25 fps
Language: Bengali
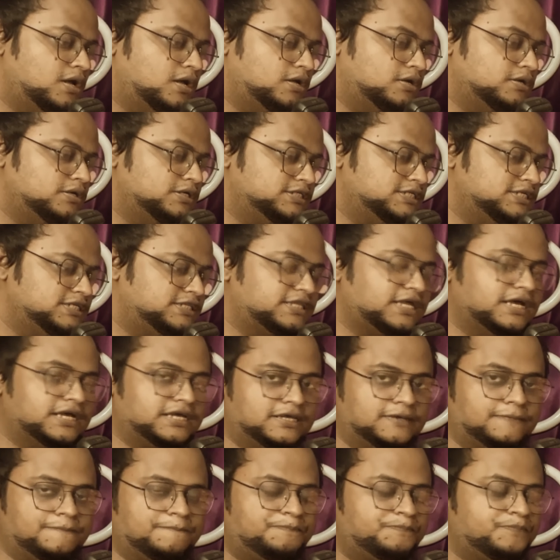রিসিট
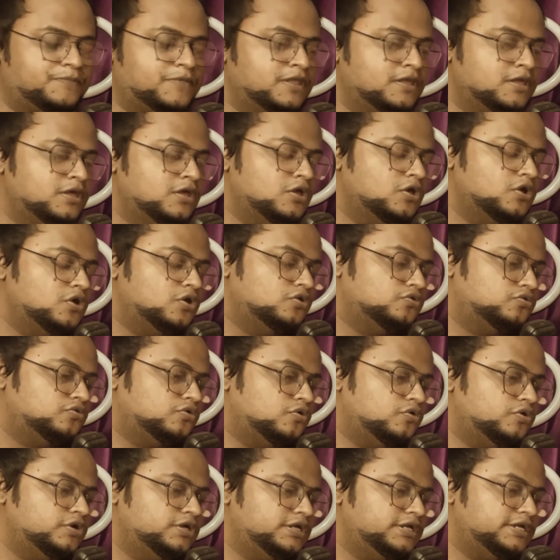থাকে
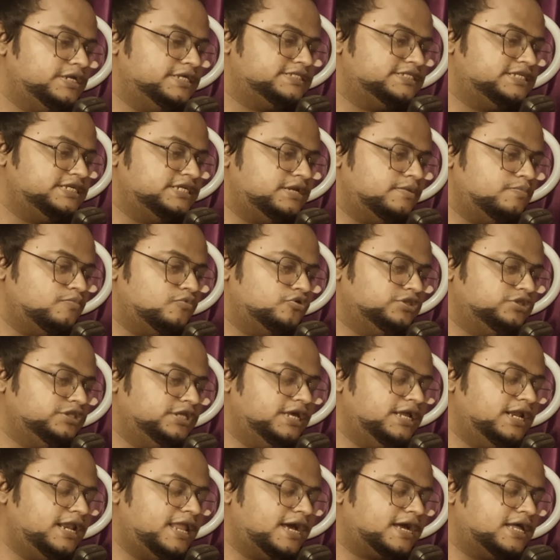তো এই রিসিটের
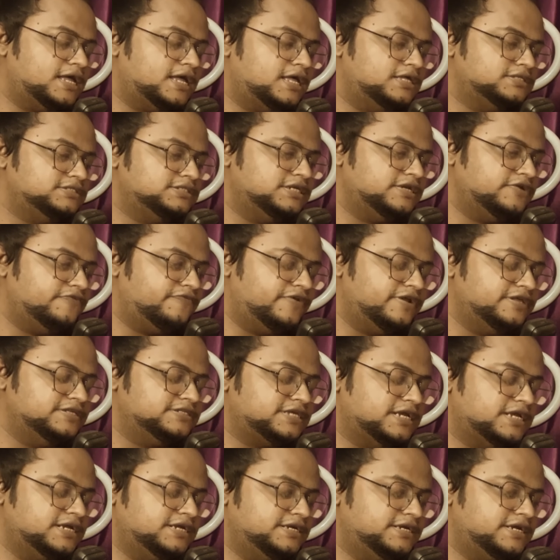মধ্যে লেখা যে রেফারেন্স
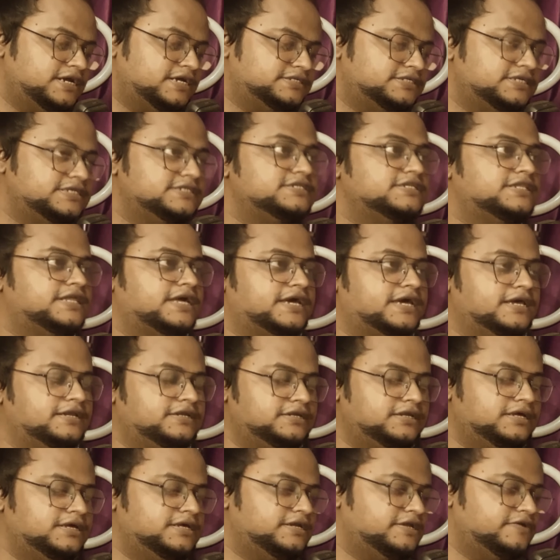আইডিটা আছে এই যে দেখেন
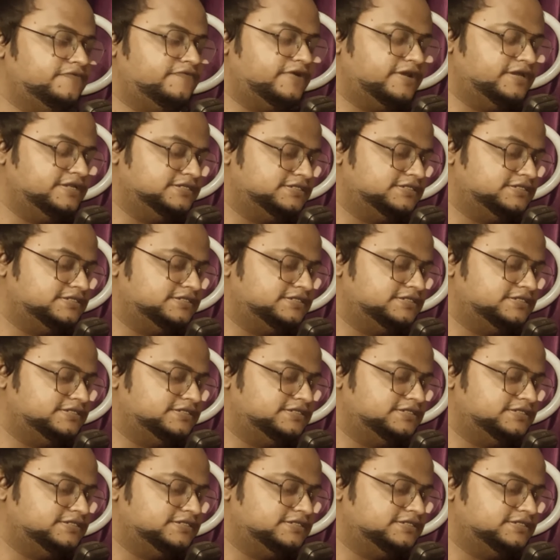এই রেফারেন্স